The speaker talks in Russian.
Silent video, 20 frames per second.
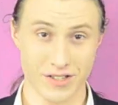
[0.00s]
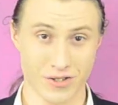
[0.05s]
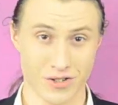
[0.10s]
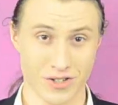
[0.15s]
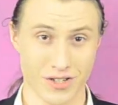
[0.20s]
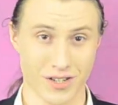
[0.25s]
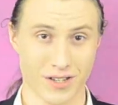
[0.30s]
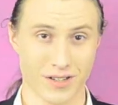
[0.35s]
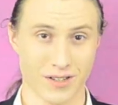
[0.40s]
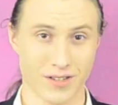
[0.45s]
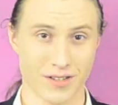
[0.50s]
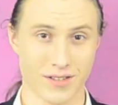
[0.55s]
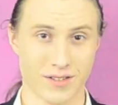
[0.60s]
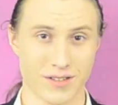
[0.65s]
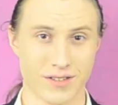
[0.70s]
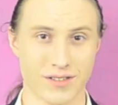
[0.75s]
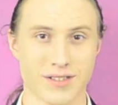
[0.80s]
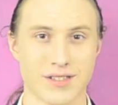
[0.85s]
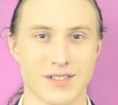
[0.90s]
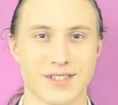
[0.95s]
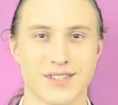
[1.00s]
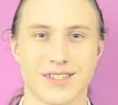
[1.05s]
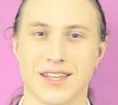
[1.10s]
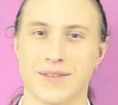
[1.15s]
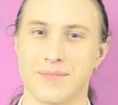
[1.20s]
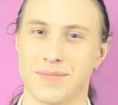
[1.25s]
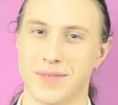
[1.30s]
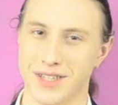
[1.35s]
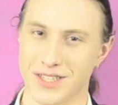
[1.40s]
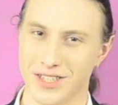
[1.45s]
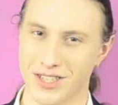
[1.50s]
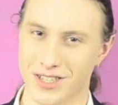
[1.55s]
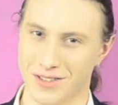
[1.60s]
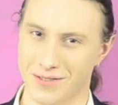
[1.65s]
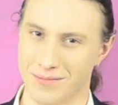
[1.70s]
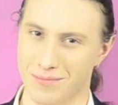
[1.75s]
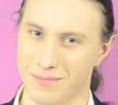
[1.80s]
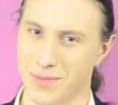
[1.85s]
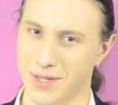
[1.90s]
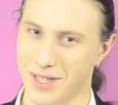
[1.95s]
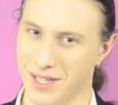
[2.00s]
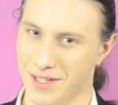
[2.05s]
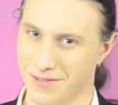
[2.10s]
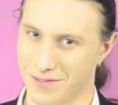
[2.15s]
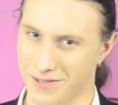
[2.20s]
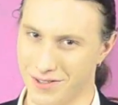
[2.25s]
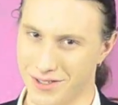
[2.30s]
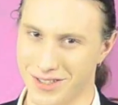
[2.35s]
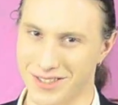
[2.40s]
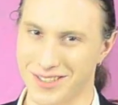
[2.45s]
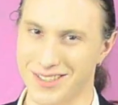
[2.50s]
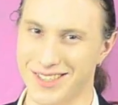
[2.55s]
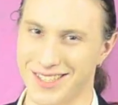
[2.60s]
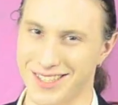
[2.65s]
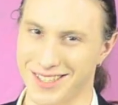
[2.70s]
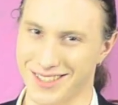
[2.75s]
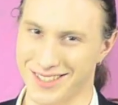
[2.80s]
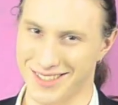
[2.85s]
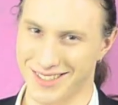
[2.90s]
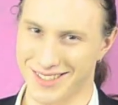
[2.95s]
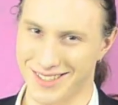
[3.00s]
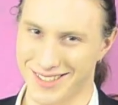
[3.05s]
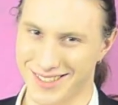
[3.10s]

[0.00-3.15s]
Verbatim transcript: уже замешан половой инстинкт.